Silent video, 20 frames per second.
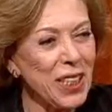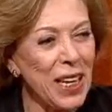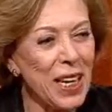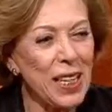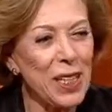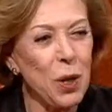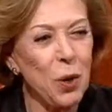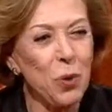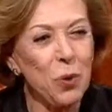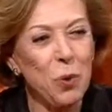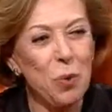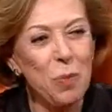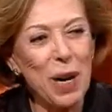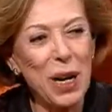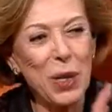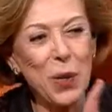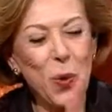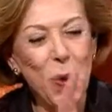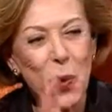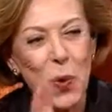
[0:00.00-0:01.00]
tem
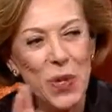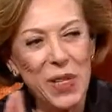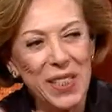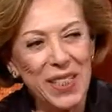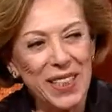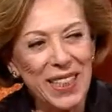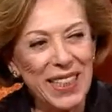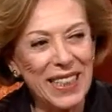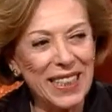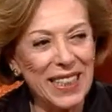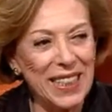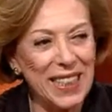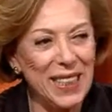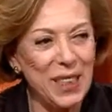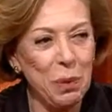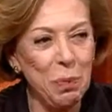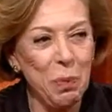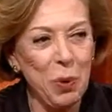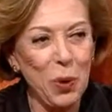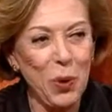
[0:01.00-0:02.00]
alguma coisa ali da
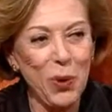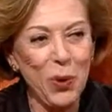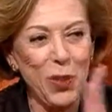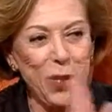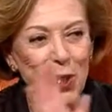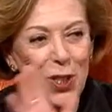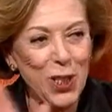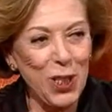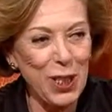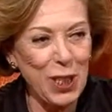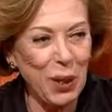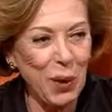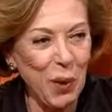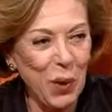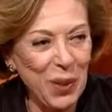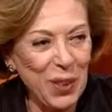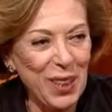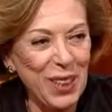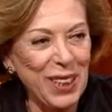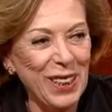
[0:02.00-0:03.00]
simbologia
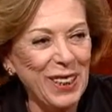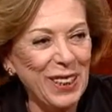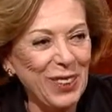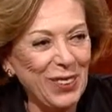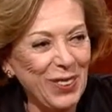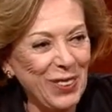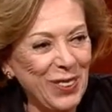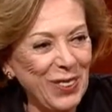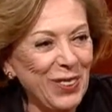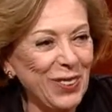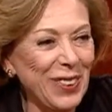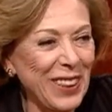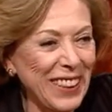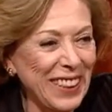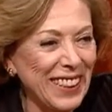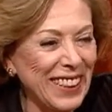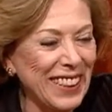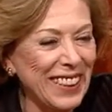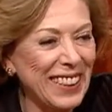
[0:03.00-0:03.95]
rodando. É? Sempre